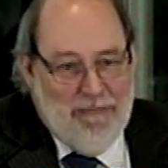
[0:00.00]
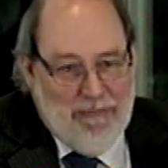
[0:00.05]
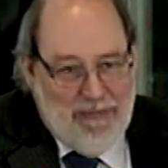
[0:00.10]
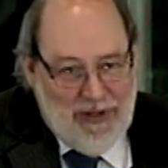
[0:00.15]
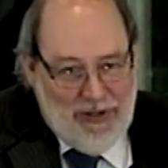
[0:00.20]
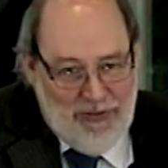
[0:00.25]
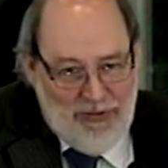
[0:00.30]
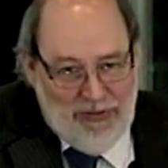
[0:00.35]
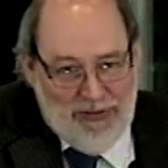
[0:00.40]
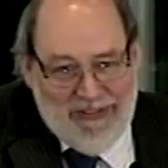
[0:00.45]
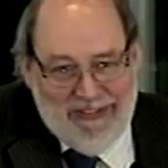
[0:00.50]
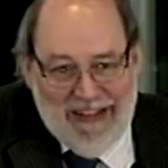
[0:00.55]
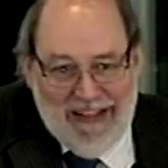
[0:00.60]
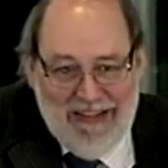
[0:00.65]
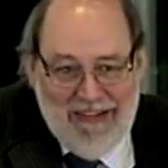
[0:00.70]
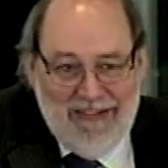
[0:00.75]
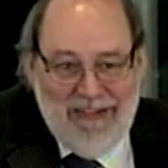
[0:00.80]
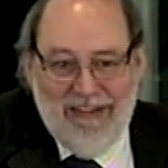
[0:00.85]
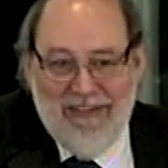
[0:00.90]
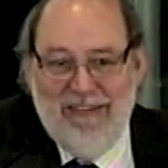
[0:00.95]
Pero su
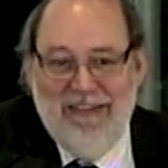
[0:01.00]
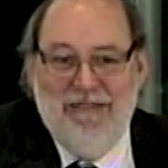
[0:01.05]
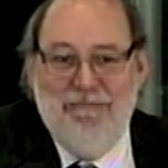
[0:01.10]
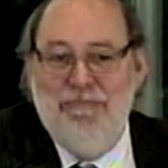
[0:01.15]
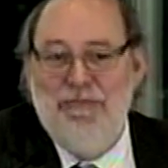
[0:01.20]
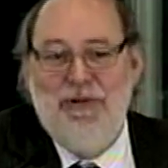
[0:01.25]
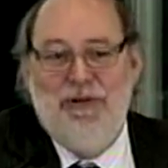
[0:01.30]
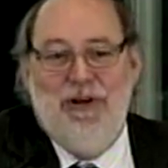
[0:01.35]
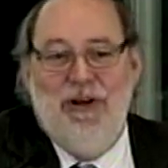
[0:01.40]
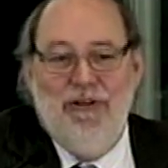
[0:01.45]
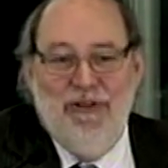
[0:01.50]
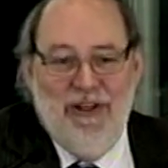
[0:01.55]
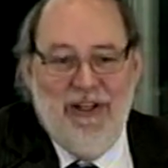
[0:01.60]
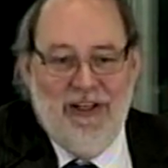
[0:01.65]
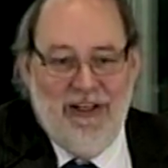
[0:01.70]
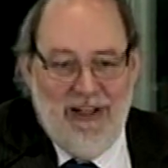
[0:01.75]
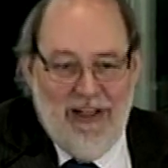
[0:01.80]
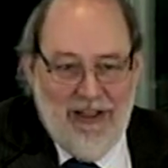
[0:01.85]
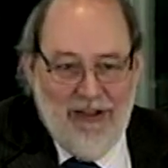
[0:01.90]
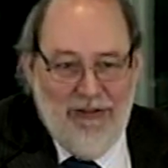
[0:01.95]
esencia siempre va a
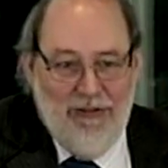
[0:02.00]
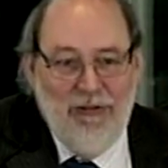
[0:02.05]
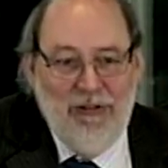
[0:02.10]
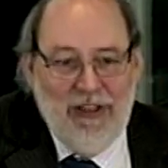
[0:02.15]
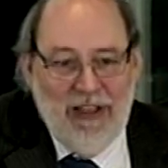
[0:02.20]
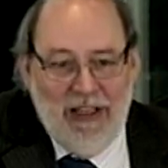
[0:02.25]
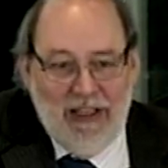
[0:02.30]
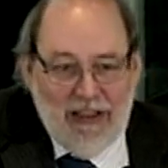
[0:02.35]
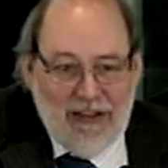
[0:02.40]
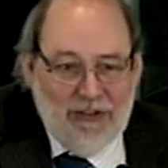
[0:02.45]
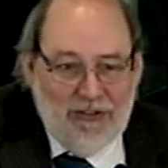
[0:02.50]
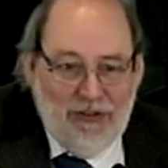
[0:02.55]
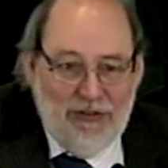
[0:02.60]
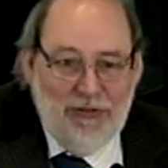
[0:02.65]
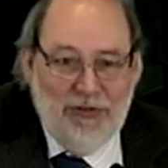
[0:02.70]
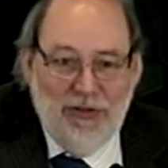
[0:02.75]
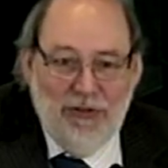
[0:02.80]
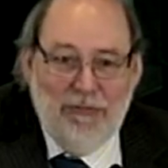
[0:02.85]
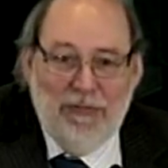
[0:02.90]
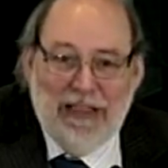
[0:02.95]
haber alguna
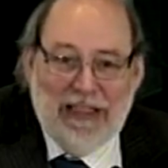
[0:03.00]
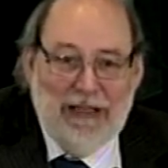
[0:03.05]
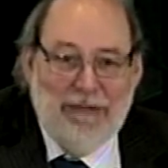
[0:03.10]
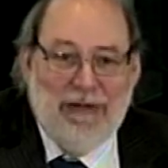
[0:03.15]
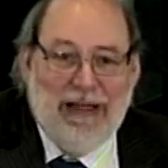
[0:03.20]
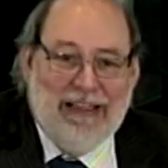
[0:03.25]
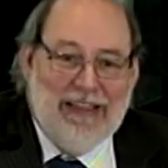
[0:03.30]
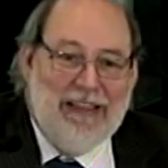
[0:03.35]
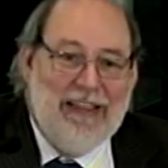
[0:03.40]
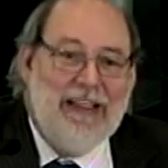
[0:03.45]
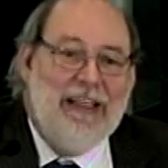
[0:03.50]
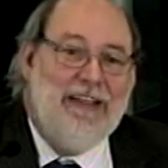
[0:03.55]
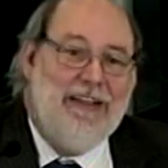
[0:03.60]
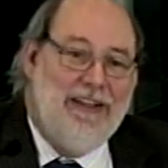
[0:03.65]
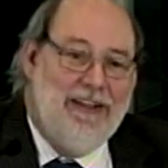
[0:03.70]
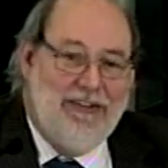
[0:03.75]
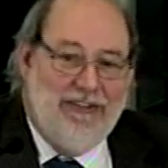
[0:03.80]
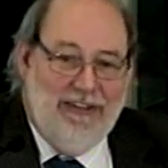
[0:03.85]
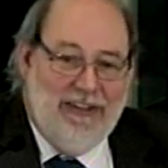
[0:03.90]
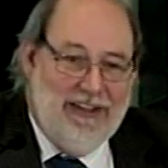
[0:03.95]
solución matemática
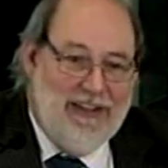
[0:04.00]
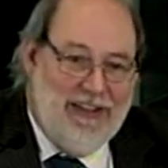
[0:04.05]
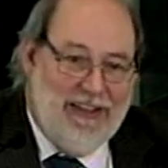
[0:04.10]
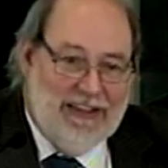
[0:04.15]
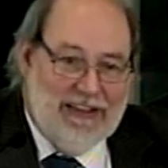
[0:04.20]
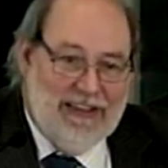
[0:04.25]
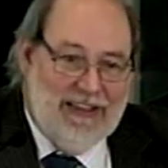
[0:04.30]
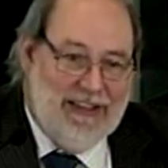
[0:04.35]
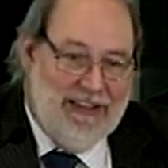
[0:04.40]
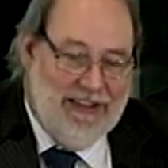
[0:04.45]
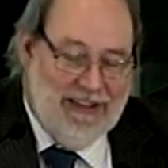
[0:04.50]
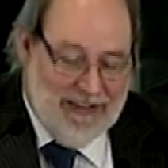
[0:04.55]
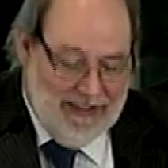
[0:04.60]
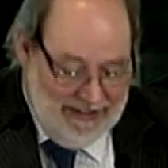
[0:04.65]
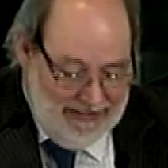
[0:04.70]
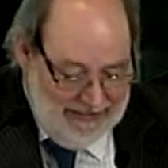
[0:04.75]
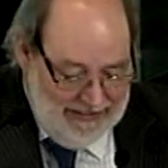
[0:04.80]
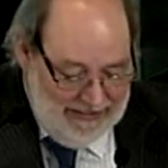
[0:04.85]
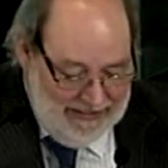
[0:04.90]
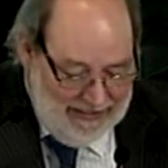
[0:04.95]
de hacer esta,
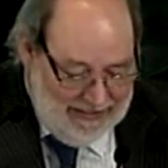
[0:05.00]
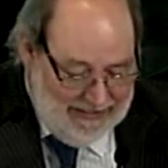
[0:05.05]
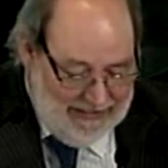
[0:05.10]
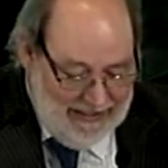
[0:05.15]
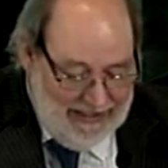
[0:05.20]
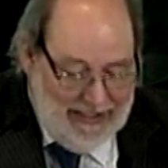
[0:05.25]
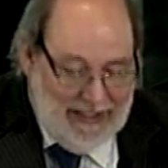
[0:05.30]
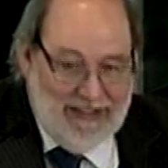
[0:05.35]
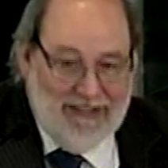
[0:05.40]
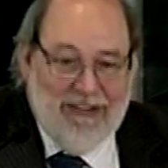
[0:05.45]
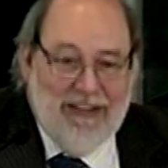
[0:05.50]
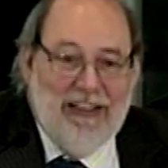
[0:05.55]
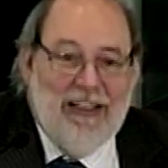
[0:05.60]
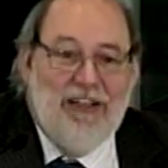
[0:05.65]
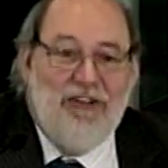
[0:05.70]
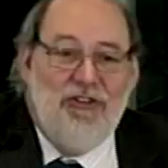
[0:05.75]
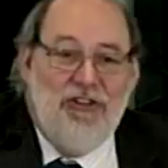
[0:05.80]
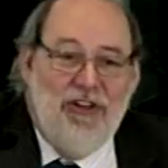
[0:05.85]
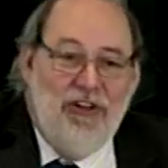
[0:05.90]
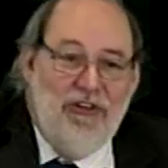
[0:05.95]
esta
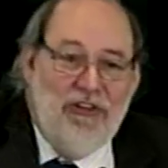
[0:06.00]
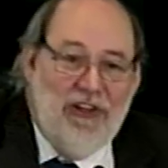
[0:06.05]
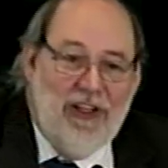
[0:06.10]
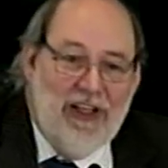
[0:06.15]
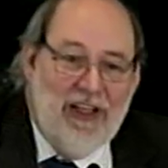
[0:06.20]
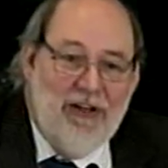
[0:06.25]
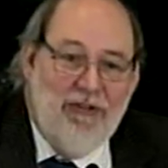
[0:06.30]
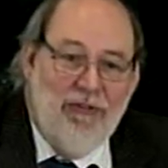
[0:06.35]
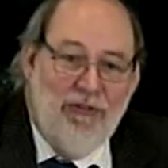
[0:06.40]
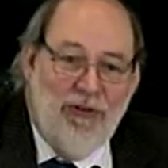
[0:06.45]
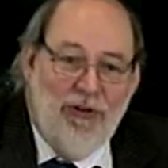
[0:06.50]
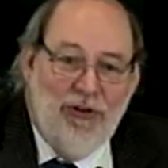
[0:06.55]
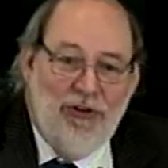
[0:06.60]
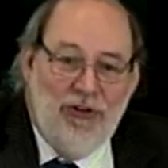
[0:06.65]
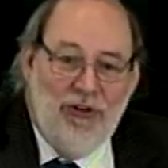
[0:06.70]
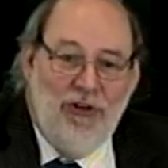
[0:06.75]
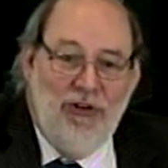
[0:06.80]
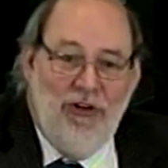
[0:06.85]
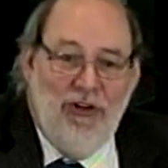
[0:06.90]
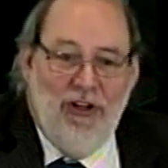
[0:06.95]
asignación de
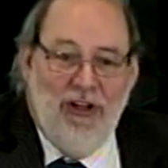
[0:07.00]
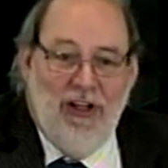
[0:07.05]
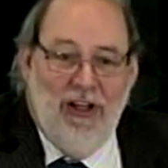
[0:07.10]
votos